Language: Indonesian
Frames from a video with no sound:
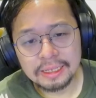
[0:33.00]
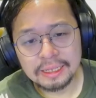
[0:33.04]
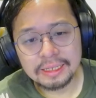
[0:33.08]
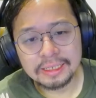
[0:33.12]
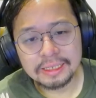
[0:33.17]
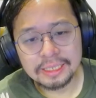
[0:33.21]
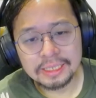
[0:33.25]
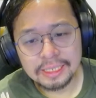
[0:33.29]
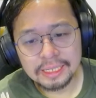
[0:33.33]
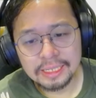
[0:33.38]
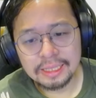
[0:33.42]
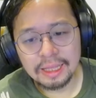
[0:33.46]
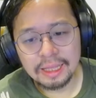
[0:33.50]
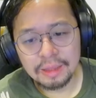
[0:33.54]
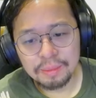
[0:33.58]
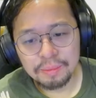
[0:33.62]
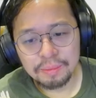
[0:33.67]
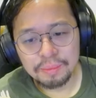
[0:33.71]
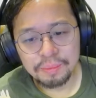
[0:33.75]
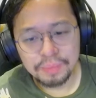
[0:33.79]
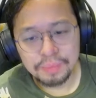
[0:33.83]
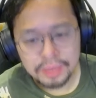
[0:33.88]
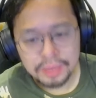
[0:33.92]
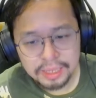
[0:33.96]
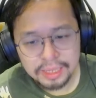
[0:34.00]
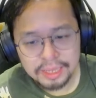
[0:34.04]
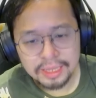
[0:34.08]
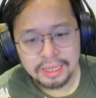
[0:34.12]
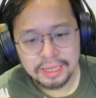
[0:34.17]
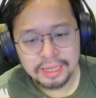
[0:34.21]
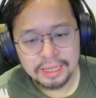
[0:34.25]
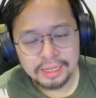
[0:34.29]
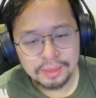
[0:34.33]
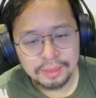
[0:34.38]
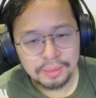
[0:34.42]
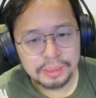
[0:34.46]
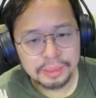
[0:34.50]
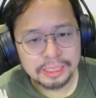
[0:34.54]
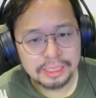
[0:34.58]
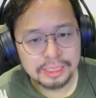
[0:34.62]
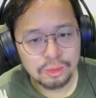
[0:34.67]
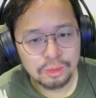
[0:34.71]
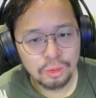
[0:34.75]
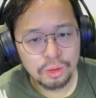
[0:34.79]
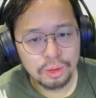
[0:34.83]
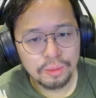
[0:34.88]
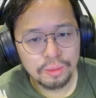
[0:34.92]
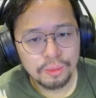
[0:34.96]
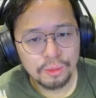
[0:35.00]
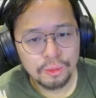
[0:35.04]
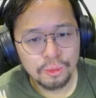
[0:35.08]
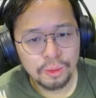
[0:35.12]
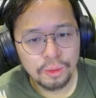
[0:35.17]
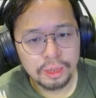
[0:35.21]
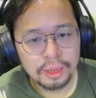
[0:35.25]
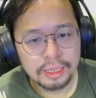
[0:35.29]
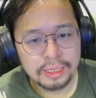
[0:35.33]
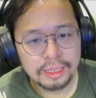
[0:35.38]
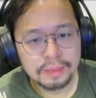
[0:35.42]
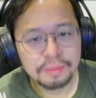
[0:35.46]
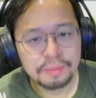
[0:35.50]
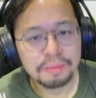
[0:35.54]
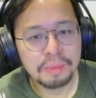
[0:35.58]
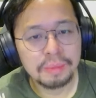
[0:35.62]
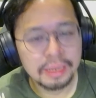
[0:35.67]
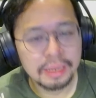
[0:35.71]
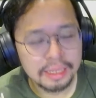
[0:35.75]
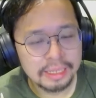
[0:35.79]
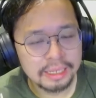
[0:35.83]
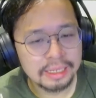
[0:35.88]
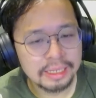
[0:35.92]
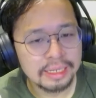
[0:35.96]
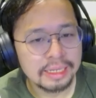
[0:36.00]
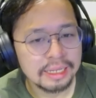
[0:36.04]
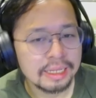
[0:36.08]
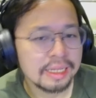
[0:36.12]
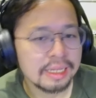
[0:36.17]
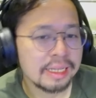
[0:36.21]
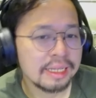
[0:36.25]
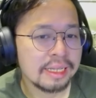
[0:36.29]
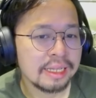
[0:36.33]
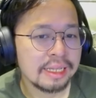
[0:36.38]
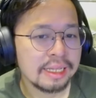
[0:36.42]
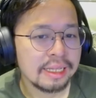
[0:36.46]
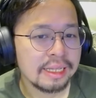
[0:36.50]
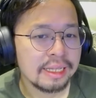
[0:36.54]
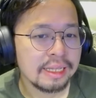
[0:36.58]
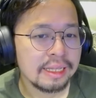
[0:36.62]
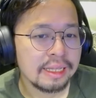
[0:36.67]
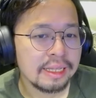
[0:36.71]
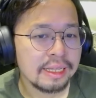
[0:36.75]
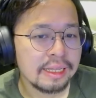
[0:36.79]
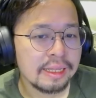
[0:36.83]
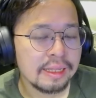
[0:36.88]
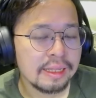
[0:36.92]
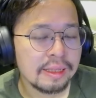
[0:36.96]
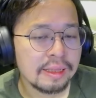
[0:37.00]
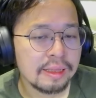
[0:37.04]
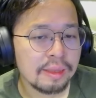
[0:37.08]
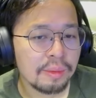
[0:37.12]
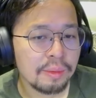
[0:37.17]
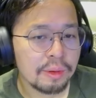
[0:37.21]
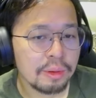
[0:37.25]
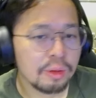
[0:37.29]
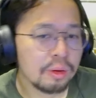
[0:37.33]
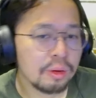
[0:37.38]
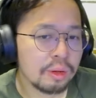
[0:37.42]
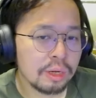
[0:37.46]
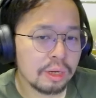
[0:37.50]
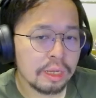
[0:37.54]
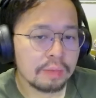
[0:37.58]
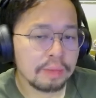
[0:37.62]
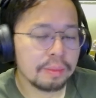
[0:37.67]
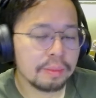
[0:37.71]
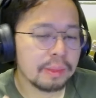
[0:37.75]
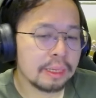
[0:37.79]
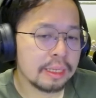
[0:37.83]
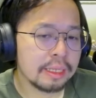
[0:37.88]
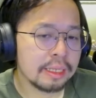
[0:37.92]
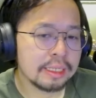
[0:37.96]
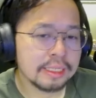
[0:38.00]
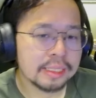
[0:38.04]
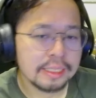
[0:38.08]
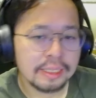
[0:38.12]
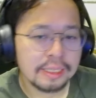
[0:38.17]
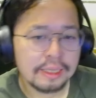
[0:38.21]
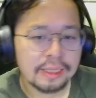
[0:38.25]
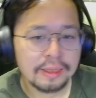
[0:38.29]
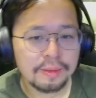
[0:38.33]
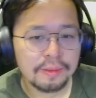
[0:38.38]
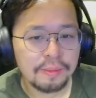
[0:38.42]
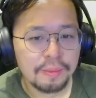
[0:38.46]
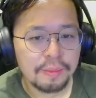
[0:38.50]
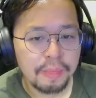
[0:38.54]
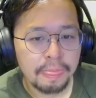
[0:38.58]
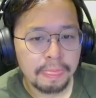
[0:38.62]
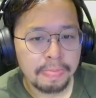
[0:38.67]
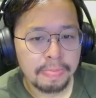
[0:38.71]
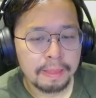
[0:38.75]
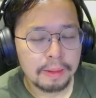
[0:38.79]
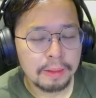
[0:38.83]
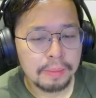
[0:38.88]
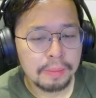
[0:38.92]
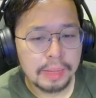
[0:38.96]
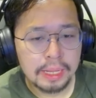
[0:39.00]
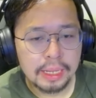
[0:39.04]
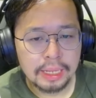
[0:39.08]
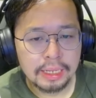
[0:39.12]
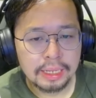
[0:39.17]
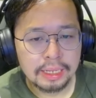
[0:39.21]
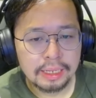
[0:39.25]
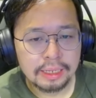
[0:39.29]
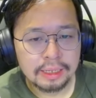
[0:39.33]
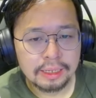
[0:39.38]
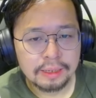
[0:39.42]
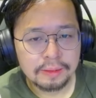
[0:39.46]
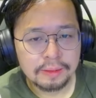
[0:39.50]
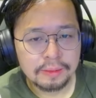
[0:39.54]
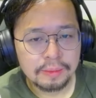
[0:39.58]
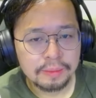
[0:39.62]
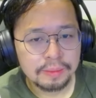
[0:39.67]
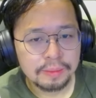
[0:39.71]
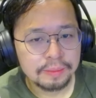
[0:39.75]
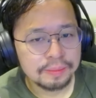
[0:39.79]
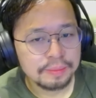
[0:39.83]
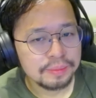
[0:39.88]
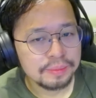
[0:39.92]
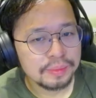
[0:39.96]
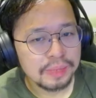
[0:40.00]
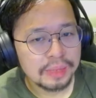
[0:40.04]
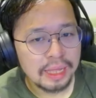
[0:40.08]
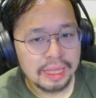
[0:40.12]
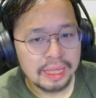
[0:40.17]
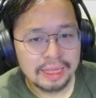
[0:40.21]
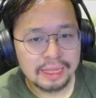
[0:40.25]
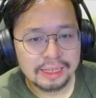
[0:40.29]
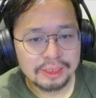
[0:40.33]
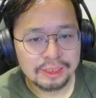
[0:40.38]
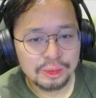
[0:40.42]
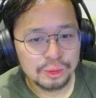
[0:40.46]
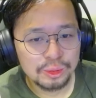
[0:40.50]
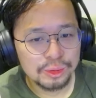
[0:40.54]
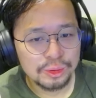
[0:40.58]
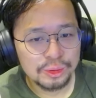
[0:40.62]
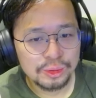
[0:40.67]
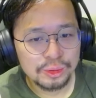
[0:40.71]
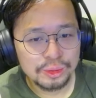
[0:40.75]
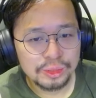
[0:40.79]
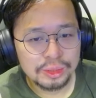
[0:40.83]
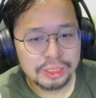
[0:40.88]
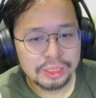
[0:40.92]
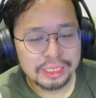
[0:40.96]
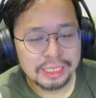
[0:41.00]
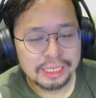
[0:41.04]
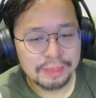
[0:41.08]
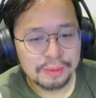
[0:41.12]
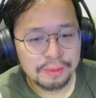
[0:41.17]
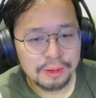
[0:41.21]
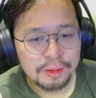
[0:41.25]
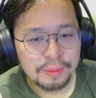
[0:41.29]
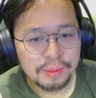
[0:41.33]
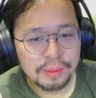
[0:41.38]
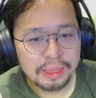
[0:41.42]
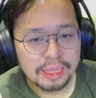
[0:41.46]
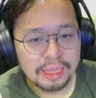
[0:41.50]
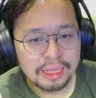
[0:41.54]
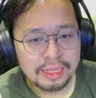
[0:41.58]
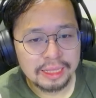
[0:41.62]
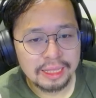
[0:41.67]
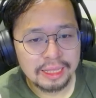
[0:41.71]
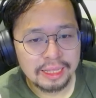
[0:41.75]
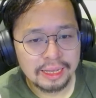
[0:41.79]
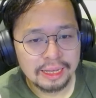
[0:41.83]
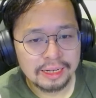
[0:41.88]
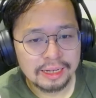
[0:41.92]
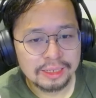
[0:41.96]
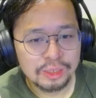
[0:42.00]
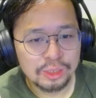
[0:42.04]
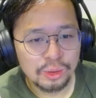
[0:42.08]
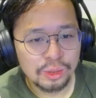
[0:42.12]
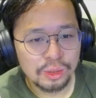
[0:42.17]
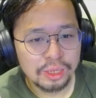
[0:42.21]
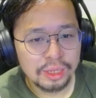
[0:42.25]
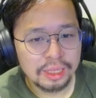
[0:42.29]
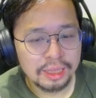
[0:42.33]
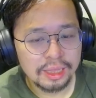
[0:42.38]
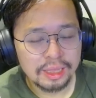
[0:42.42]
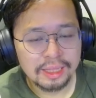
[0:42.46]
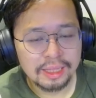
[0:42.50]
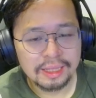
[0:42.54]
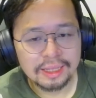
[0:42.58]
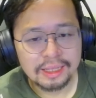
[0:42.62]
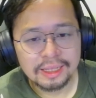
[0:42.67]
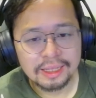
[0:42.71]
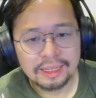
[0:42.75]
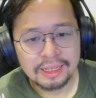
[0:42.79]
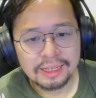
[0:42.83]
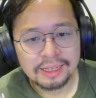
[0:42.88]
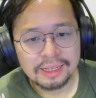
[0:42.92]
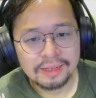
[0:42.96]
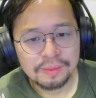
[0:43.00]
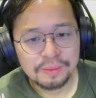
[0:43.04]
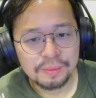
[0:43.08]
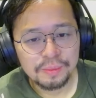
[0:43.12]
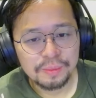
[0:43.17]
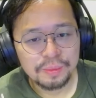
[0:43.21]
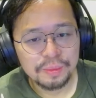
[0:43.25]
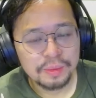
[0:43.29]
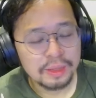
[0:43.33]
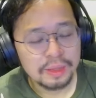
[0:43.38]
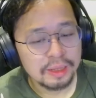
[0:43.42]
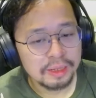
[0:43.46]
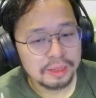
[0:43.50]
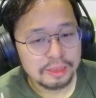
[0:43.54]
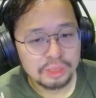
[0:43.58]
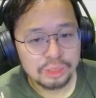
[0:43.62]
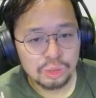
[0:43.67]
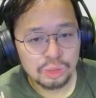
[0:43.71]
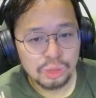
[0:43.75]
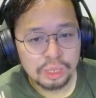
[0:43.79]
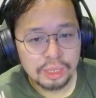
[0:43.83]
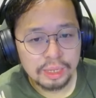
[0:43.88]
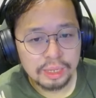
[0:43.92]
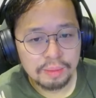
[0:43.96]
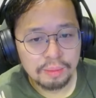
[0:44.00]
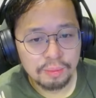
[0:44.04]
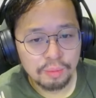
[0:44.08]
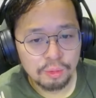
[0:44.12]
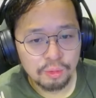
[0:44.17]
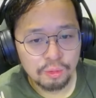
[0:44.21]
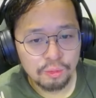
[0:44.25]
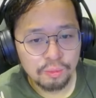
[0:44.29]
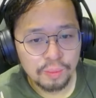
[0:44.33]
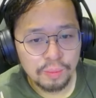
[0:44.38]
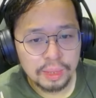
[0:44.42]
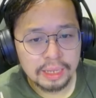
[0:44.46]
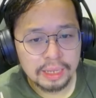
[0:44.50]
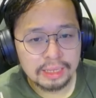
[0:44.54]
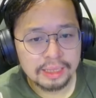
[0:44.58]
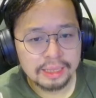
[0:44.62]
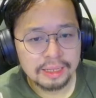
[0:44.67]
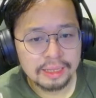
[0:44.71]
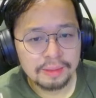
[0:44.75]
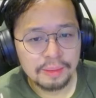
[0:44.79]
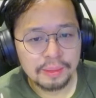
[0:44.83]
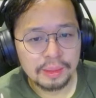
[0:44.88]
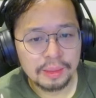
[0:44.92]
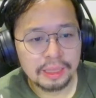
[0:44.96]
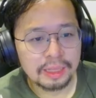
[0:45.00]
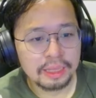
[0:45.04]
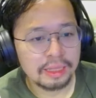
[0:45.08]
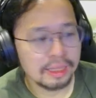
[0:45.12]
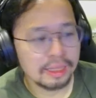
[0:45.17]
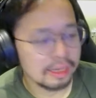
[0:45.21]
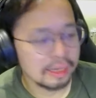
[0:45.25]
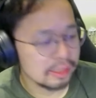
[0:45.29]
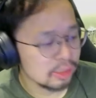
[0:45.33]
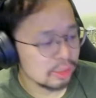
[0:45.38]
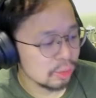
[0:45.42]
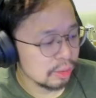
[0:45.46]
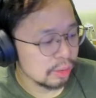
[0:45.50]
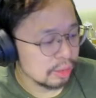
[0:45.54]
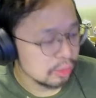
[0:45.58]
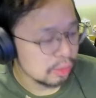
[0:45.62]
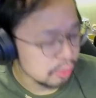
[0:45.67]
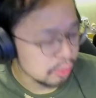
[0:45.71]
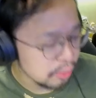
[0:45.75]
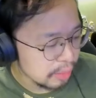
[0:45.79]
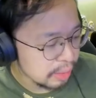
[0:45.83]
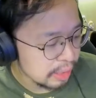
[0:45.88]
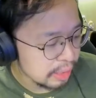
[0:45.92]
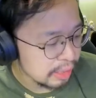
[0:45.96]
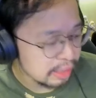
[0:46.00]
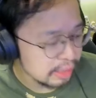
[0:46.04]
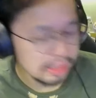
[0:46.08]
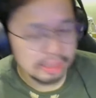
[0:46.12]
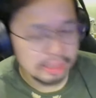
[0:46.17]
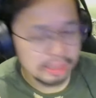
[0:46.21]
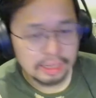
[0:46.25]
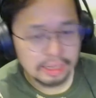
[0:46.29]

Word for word: sih tapi ini masih 2025. Tapi kalau ngeliat begini sih kebayang dulu zaman Metal Gear Solid ya. Dia juga improve banget di Metal Gear Solid 2 dan